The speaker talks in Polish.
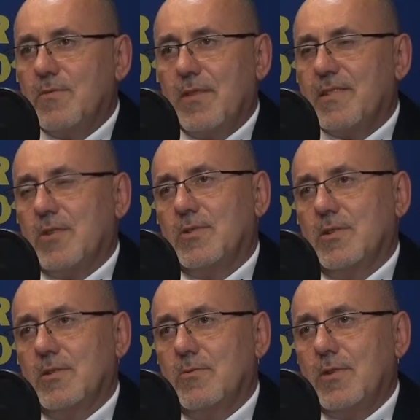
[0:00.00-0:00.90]
na
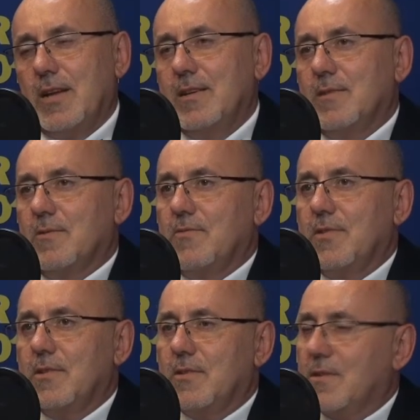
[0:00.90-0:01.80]
wschodzie,
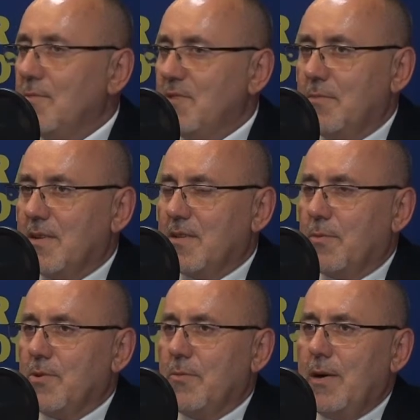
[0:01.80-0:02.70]
Ukraińców i to mi się bardzo
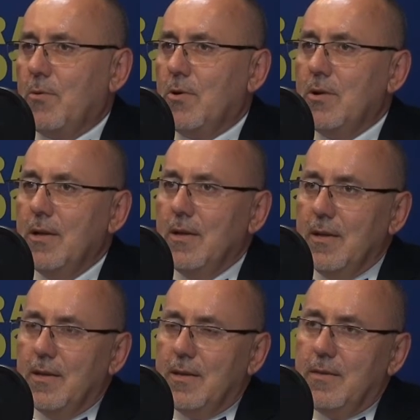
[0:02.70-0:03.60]
podobało
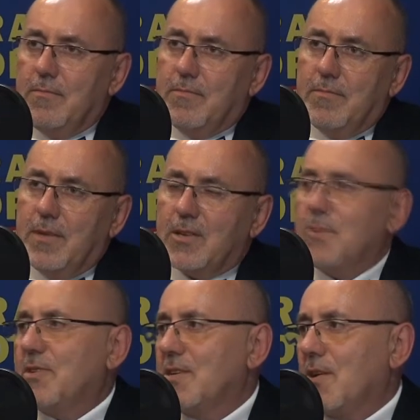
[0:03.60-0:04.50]
i
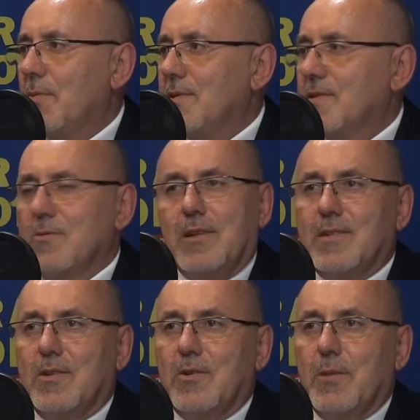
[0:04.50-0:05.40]
nasze przecież kobiety są
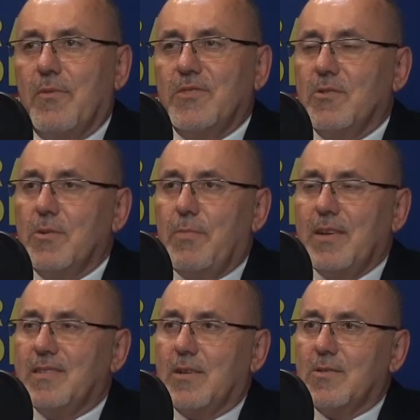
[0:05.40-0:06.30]
tak zdolne, powiedziały,
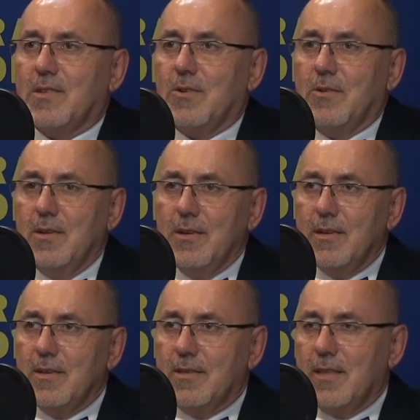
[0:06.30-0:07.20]
Panie starosto,
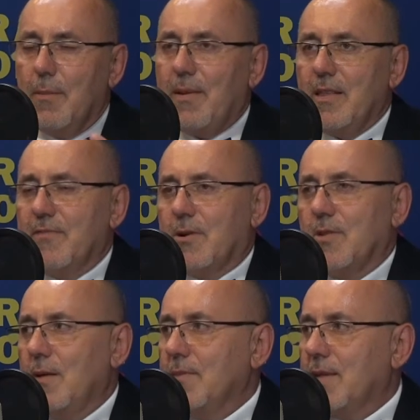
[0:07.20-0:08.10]
dla pana
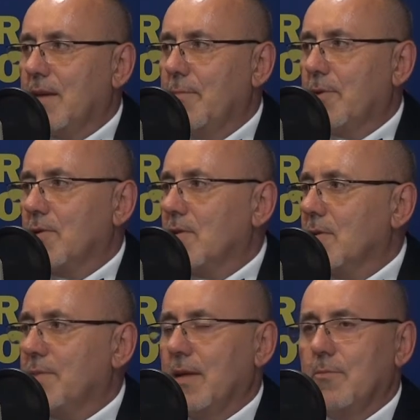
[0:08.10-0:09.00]
wykonamy taki
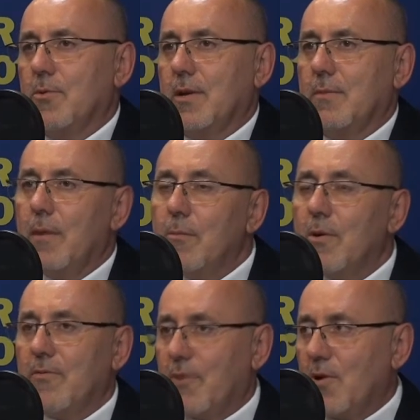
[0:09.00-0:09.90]
prototyp tej muchy i mam
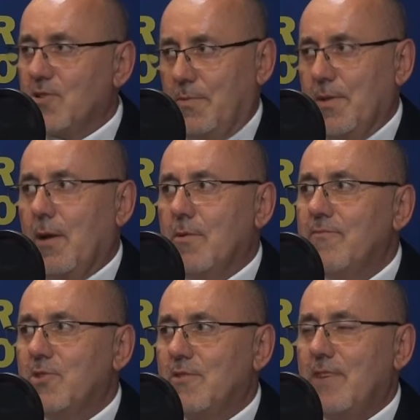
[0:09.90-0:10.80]
muchę w kolorze
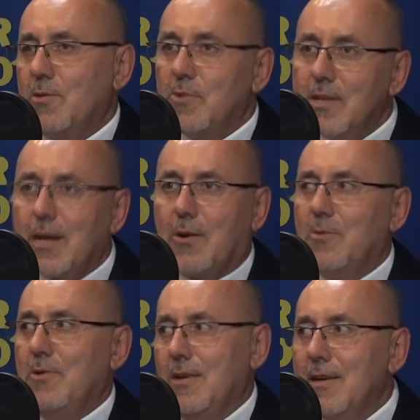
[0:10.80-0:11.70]
białym wyszywaną i
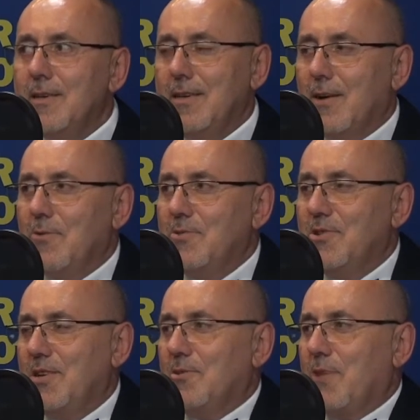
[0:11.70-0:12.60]
taką, jaką
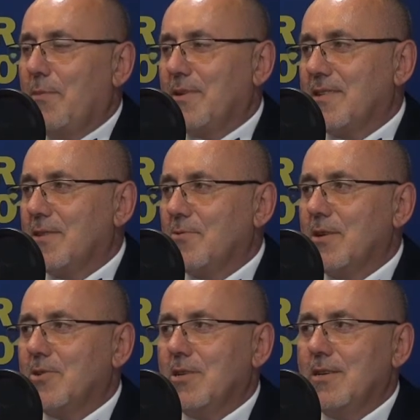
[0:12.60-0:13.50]
dzisiaj tutaj
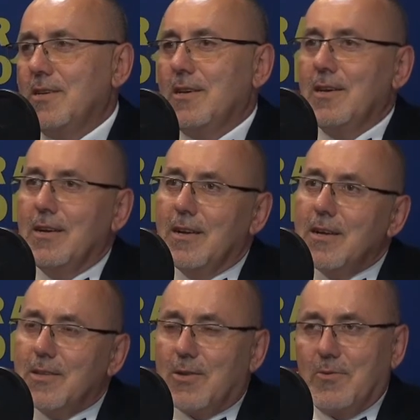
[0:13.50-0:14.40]
prezentuję, czyli
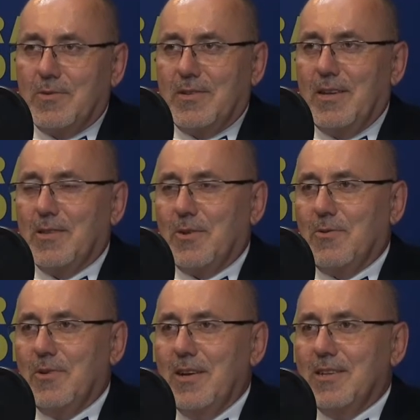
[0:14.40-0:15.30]
e, tą
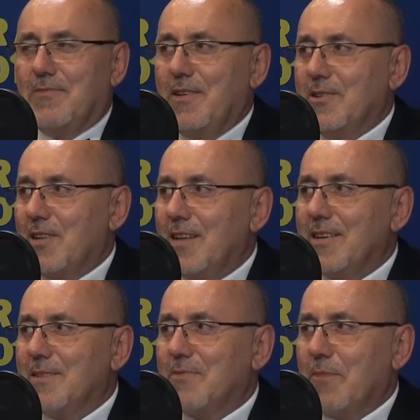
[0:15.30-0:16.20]
zdjętą z
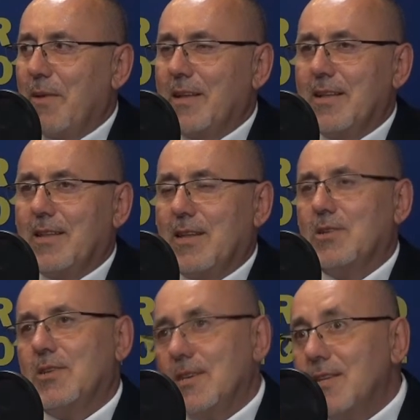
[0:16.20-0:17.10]
filiżanek, z przepięknych
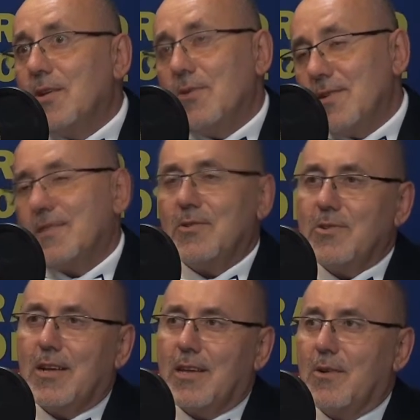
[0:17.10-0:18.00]
talerzy i to jest
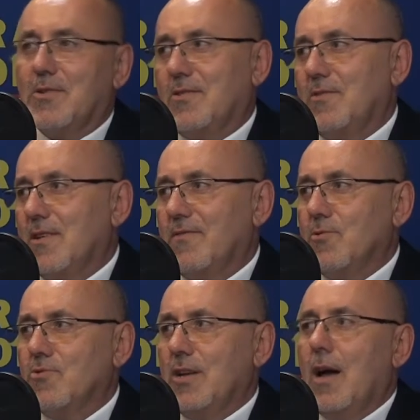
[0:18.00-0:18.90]
coś takiego, co nas
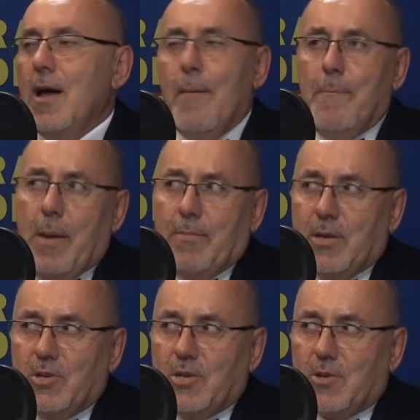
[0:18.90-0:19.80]
wyróżnia. Mam
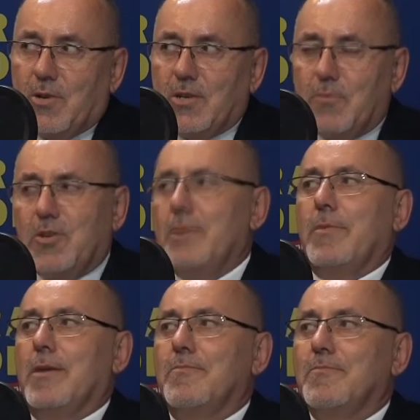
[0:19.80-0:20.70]
nadzieję, że ona się
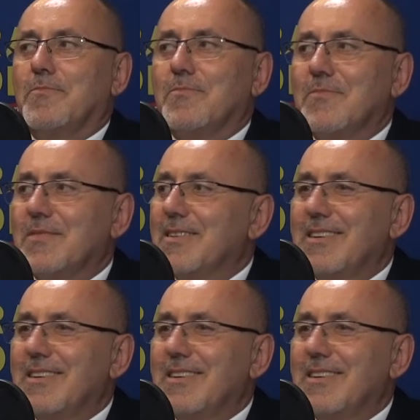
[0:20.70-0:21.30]
przyjmie. No, no właśnie,